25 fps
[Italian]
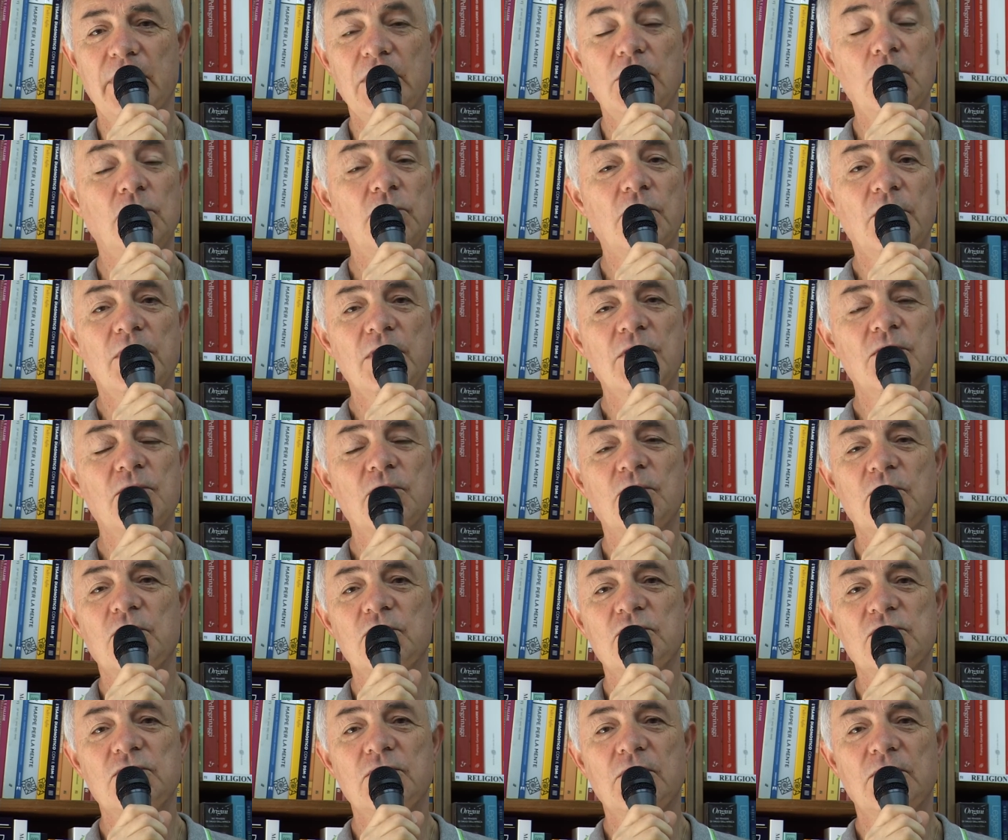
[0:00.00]
non lo
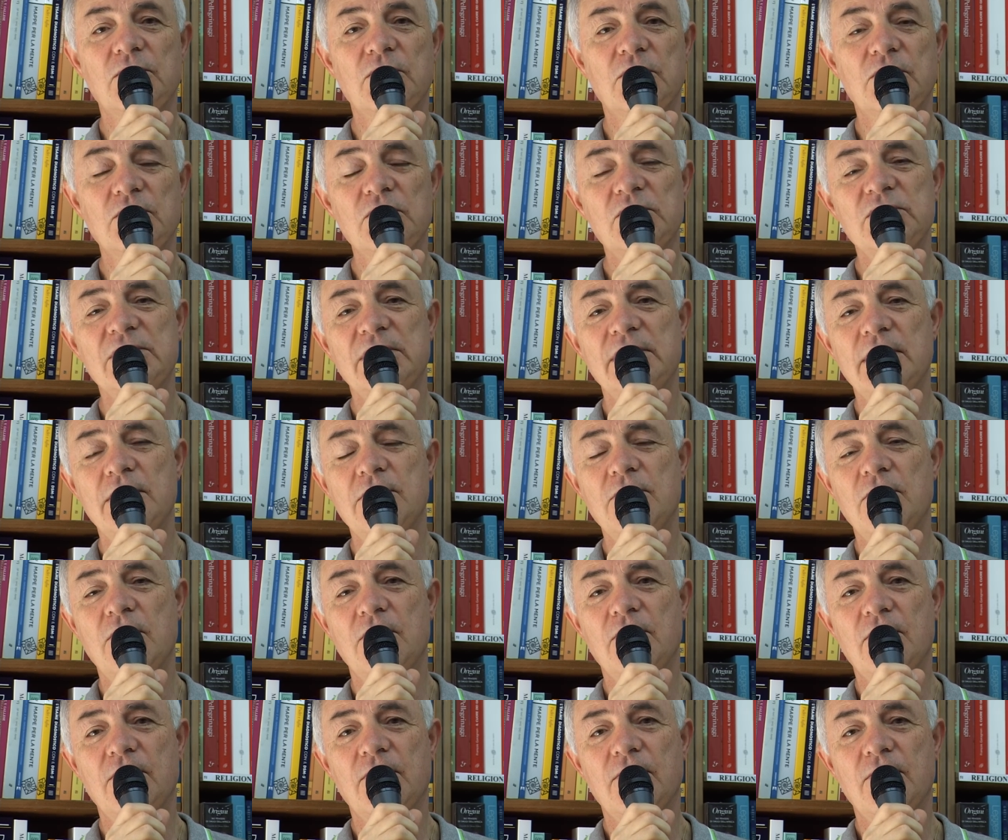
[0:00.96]
riconoscono, non se ne
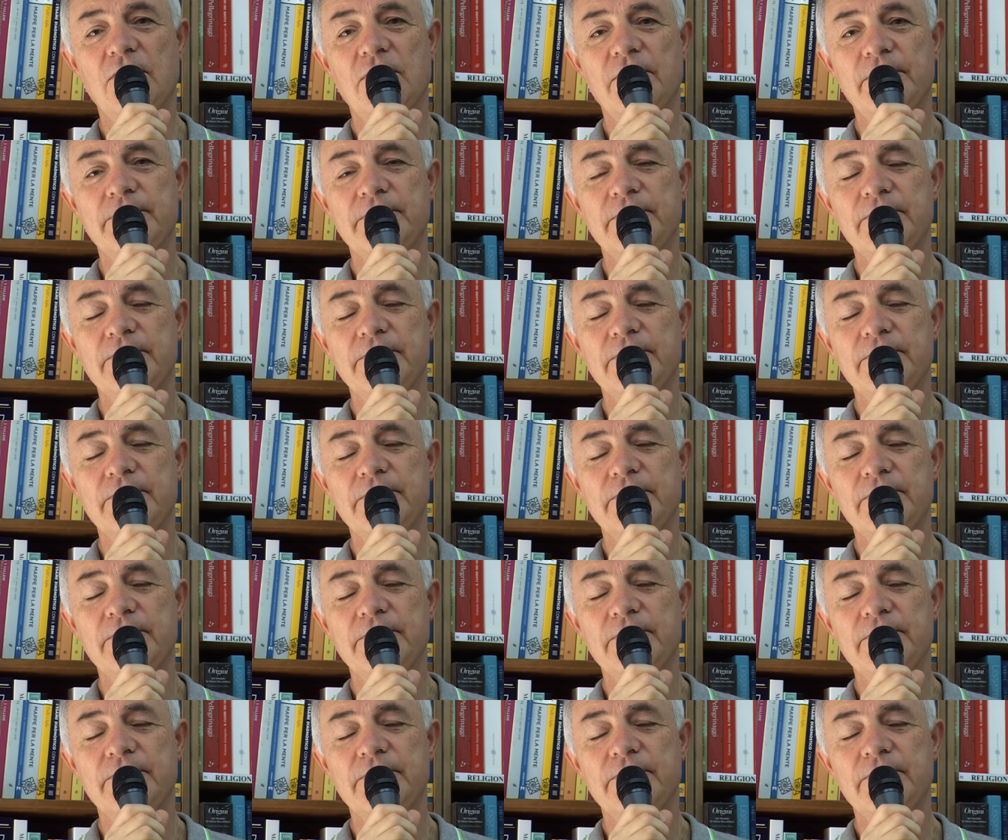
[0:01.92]
accorgono.